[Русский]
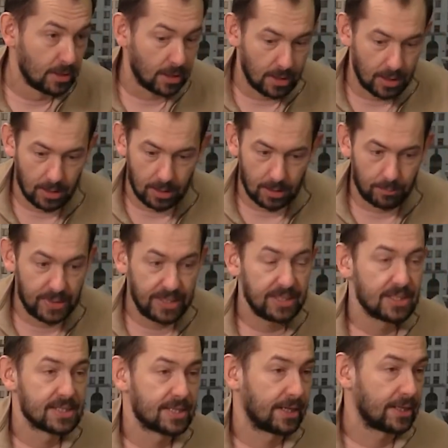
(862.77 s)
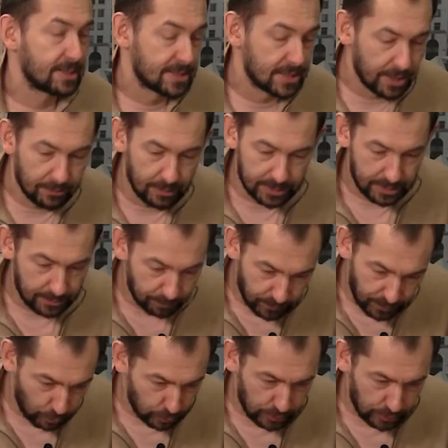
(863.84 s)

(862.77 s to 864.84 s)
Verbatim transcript: а, передислоцированы